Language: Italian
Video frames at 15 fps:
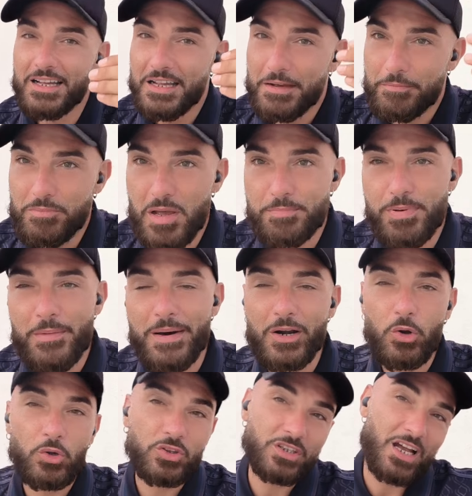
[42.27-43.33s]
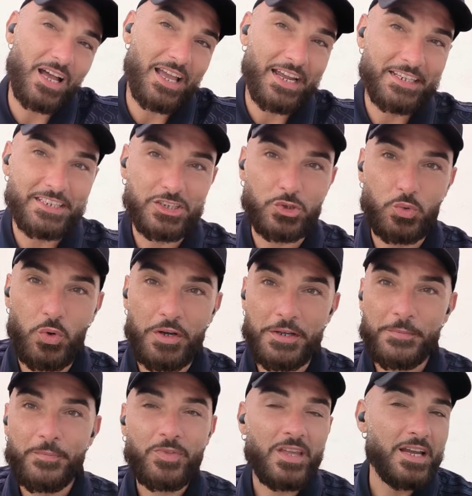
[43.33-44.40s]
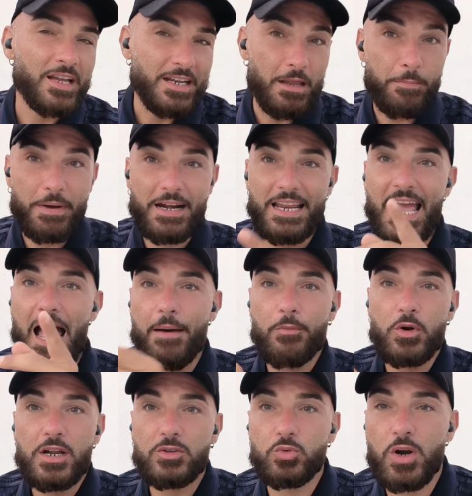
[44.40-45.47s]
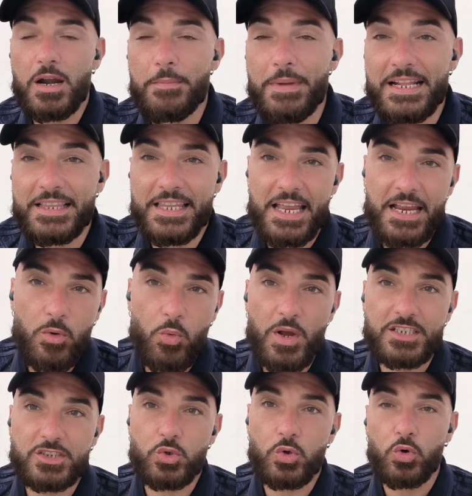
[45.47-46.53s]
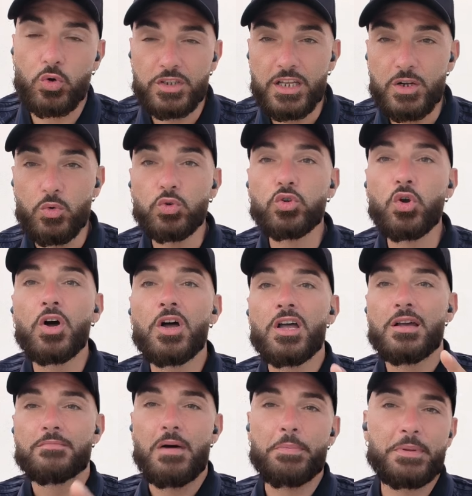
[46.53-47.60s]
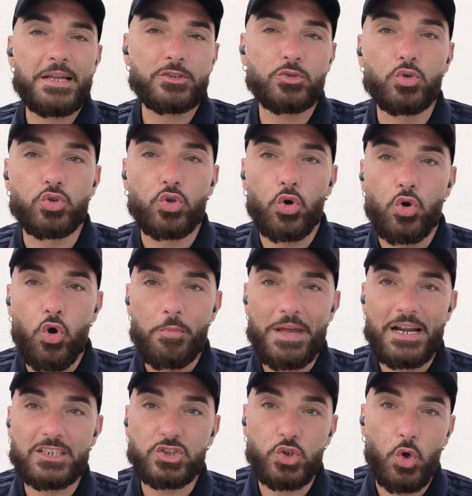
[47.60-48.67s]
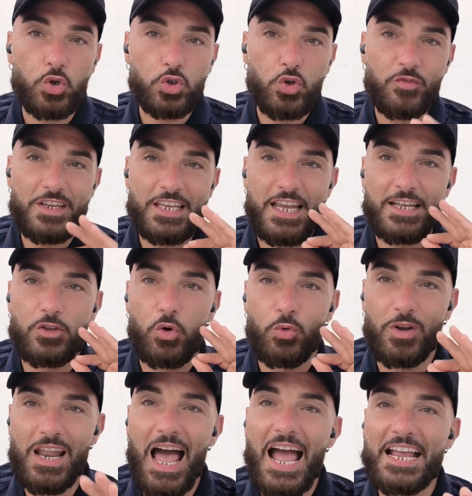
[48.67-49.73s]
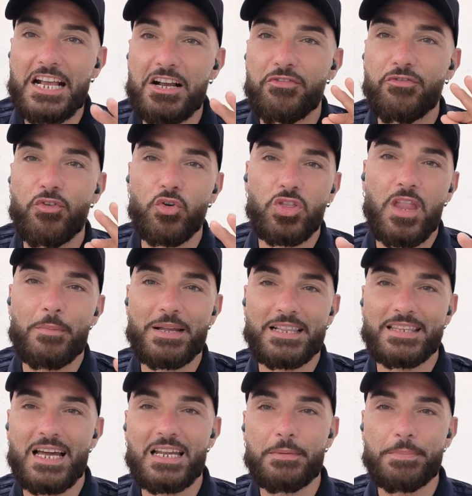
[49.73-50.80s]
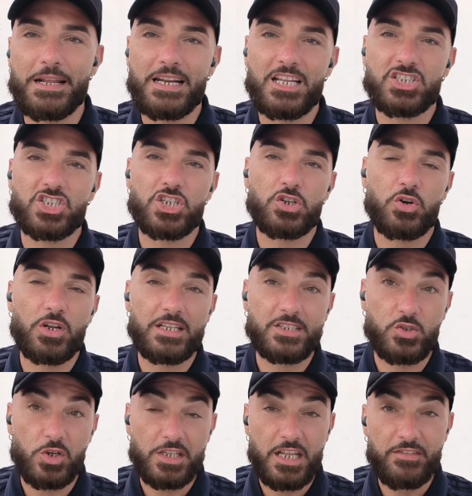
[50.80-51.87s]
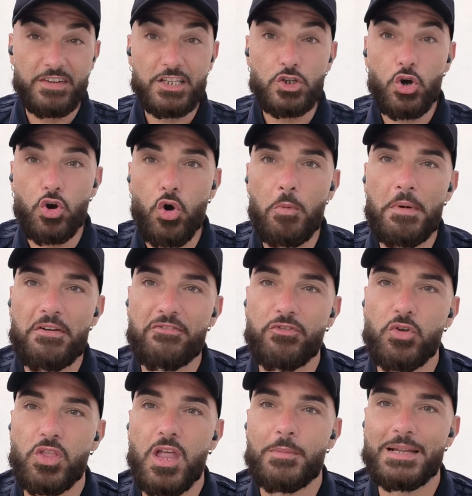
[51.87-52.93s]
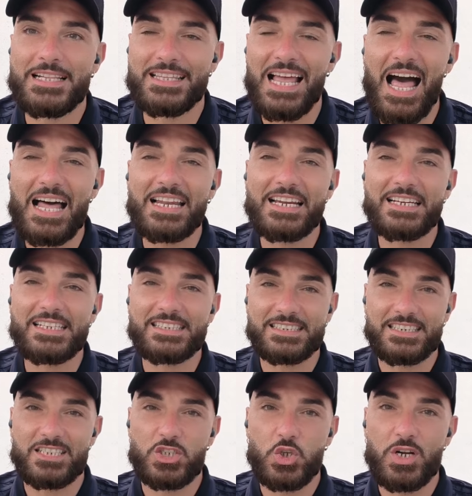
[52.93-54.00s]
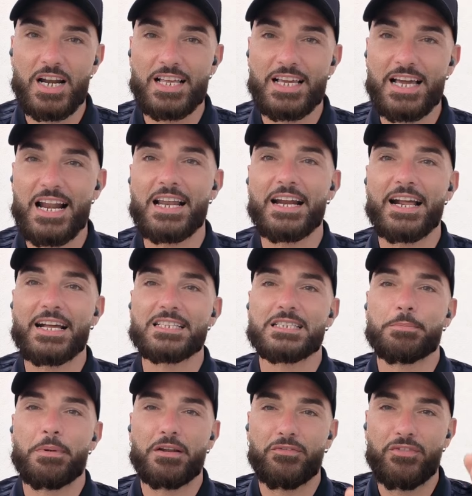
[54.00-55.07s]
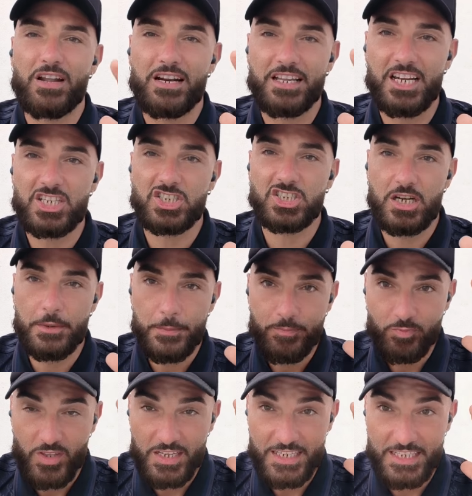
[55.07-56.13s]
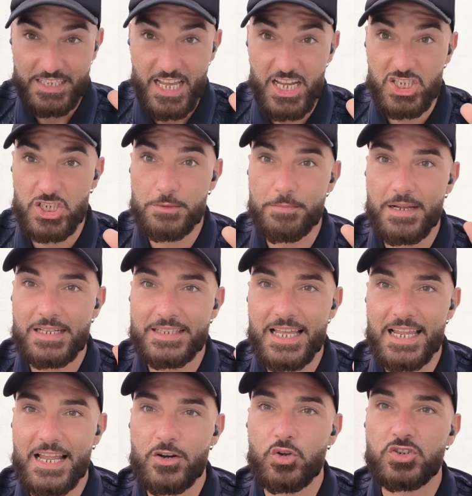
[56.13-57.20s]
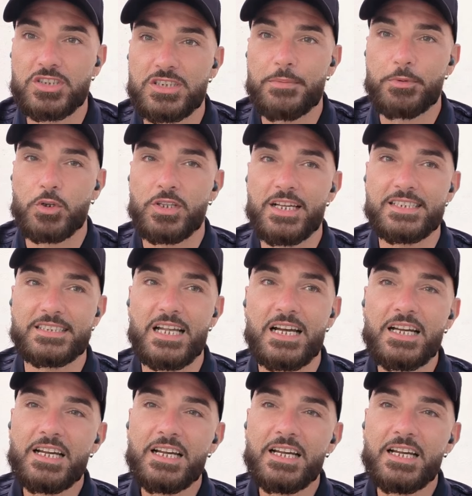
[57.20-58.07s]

Beppe Marotta ed i suoi. Ne parliamo naturalmente in questo contenuto, ma prima di tutto, come al solito, vi chiedo un like fondamentale per la circolazione del video, come fondamentale l'iscrizione al canale, ragazzi, per far crescere i decibel della nostra protesta,